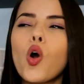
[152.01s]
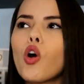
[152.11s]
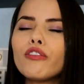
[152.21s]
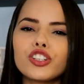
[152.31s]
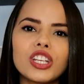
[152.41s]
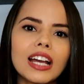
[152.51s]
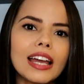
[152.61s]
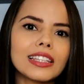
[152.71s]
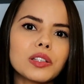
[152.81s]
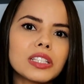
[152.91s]
ou vou
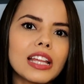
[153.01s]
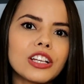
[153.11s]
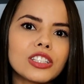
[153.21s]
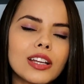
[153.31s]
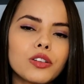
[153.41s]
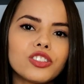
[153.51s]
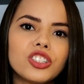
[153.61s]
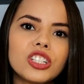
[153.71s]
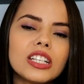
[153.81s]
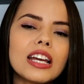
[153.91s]
chegar em tal cidade tal
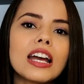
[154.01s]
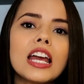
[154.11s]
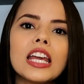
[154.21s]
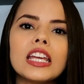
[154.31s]
dia,